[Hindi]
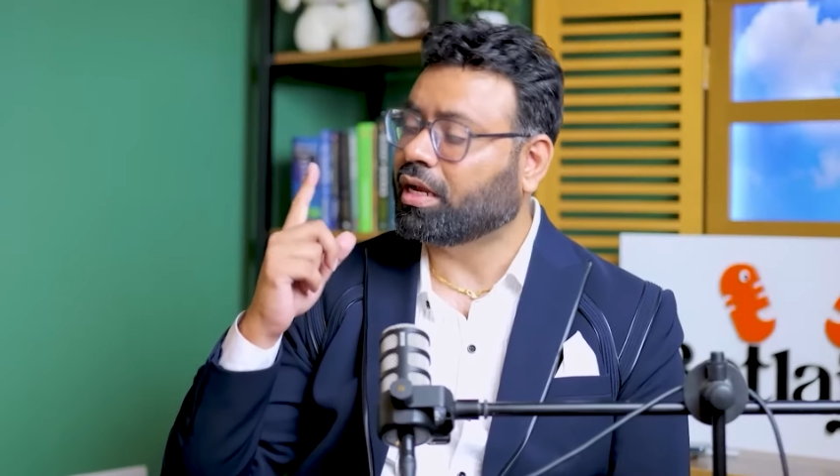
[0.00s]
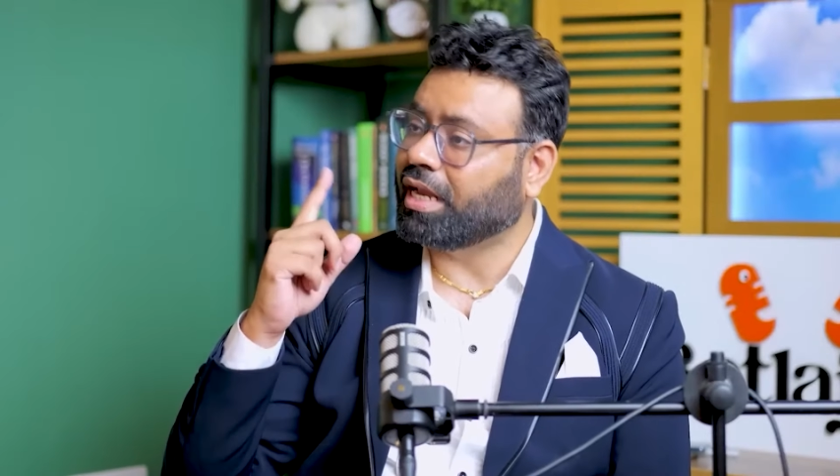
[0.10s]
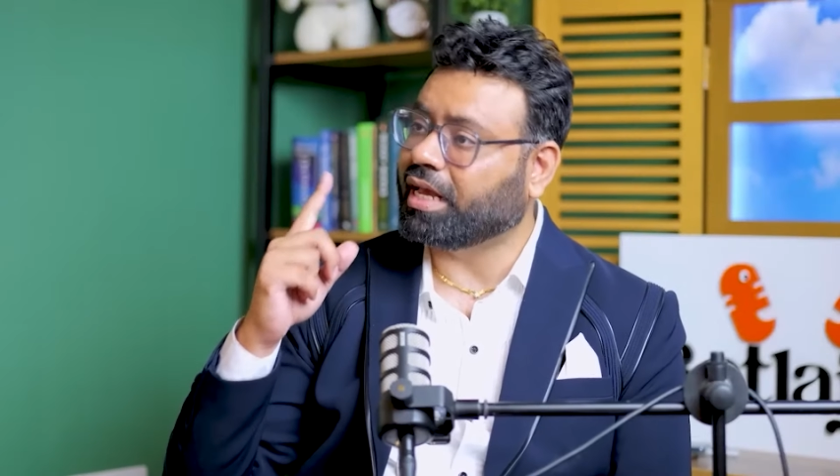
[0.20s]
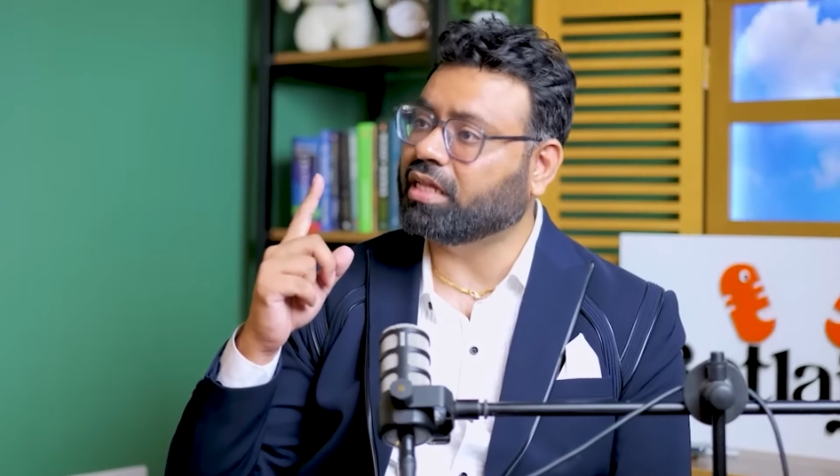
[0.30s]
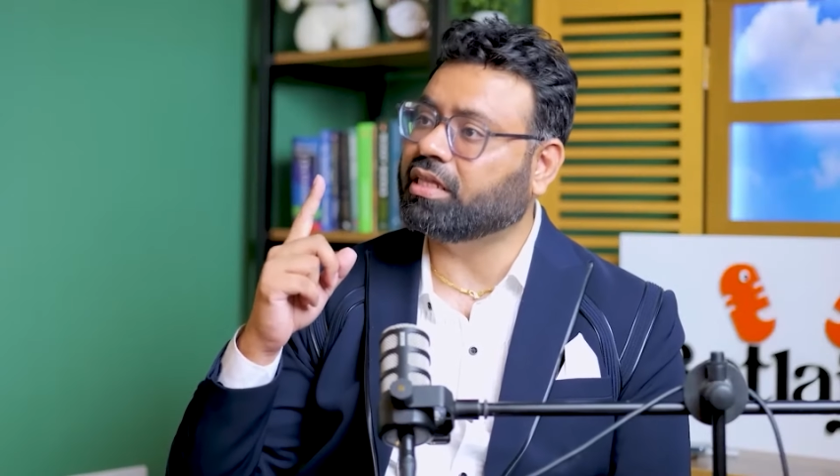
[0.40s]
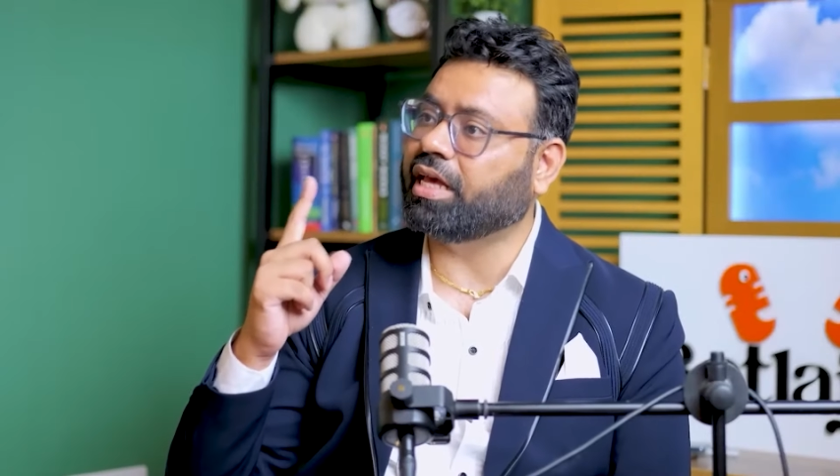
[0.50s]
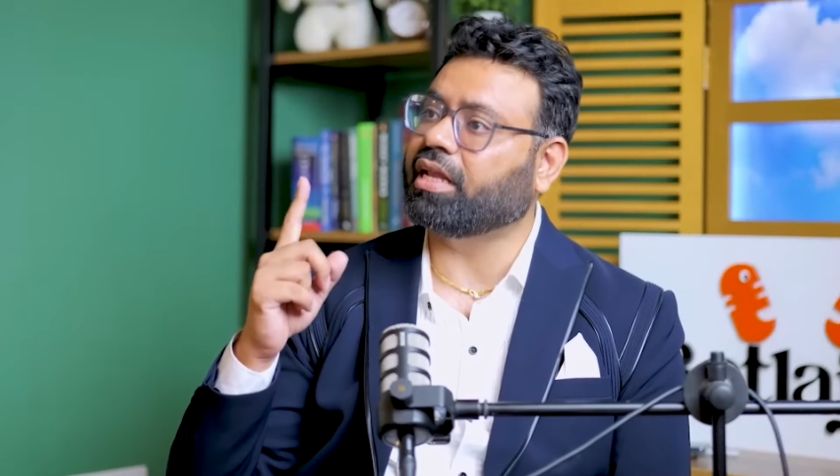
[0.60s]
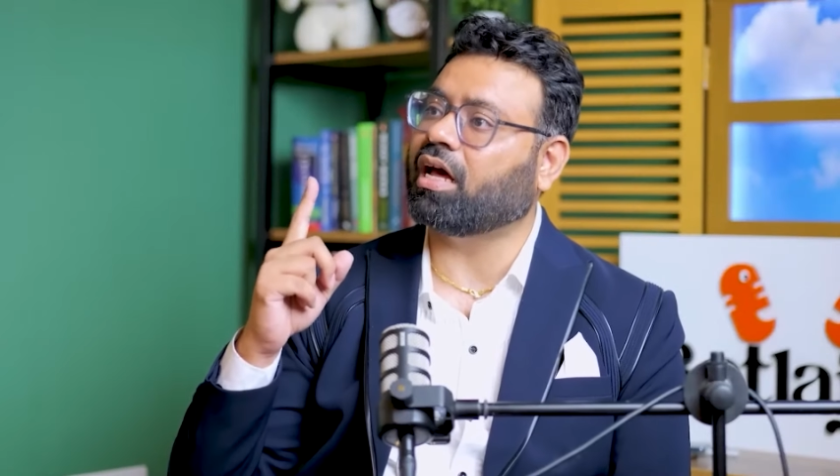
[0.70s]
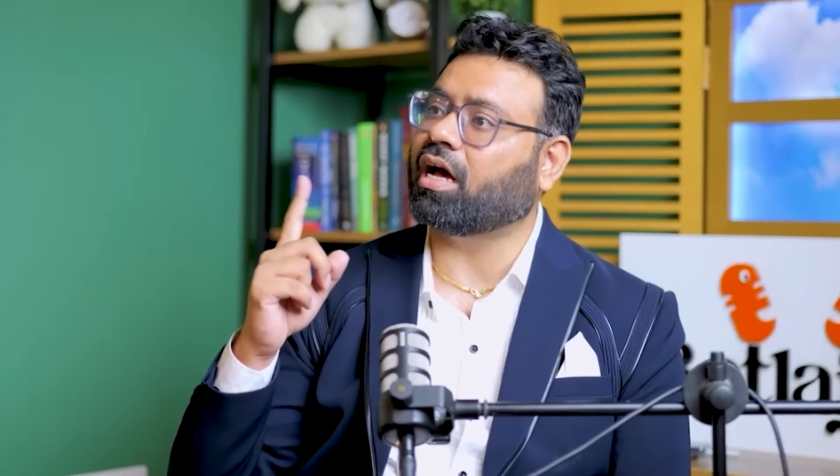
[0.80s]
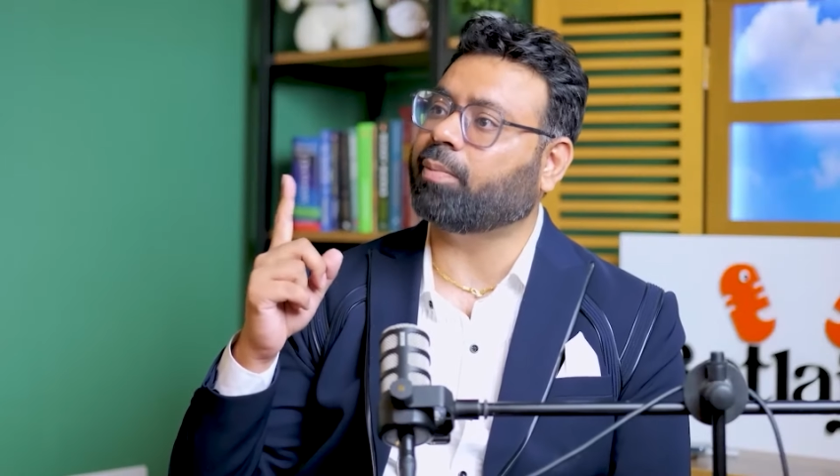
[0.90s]
लेकिन
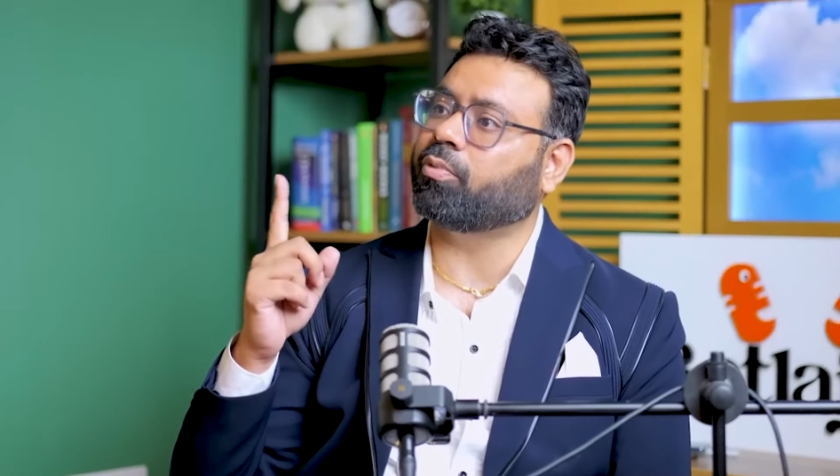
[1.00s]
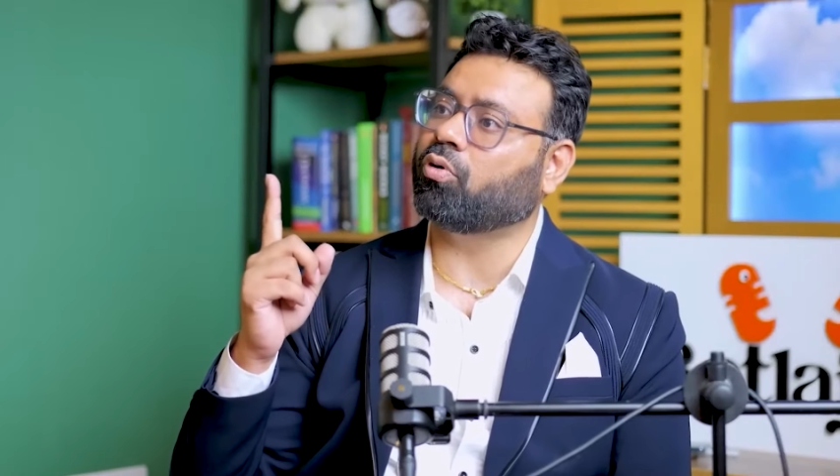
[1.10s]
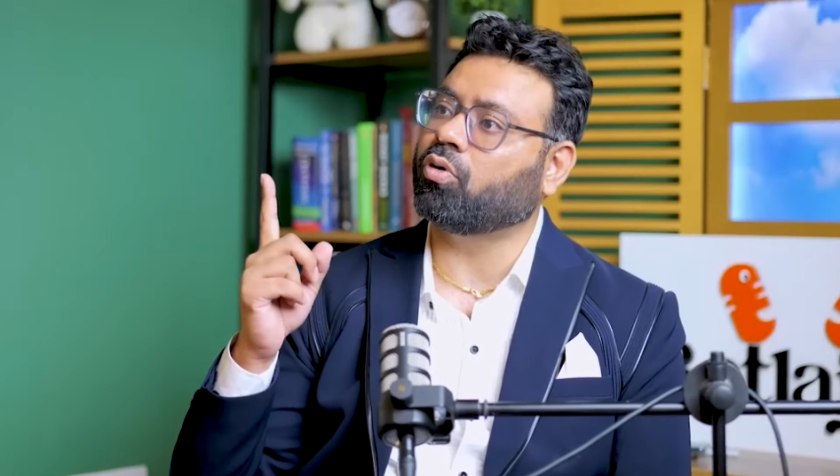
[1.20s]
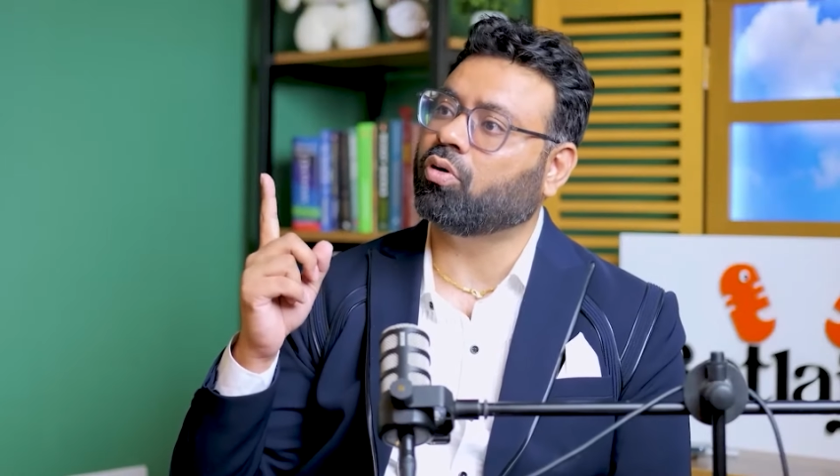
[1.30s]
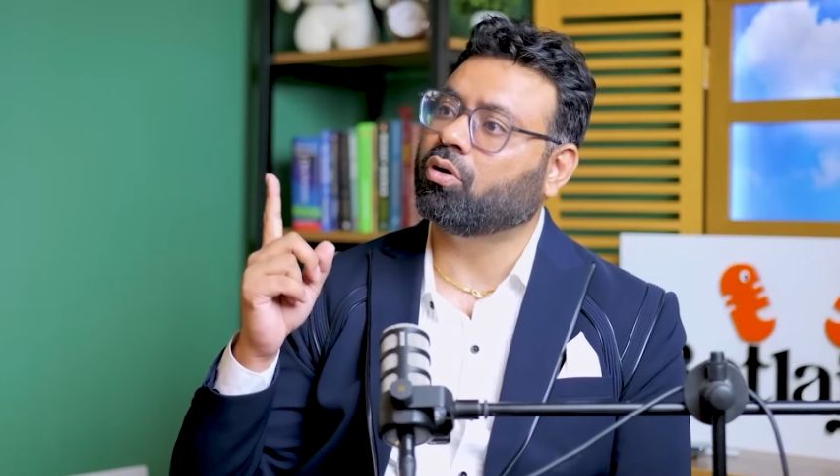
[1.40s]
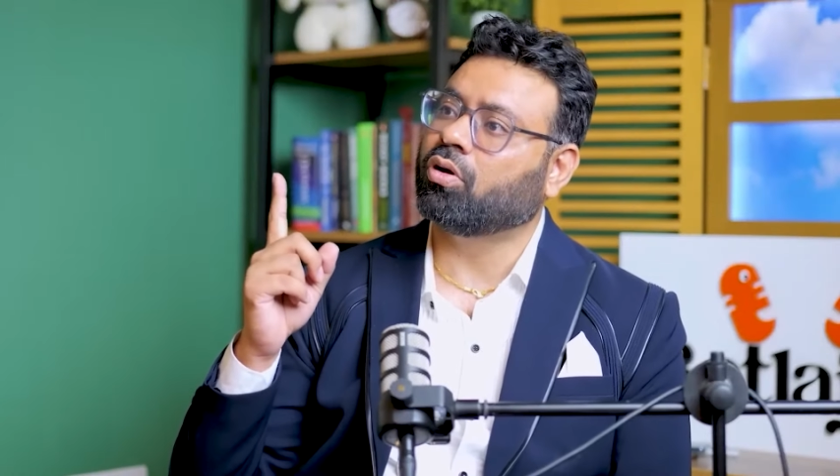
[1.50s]
देना आपको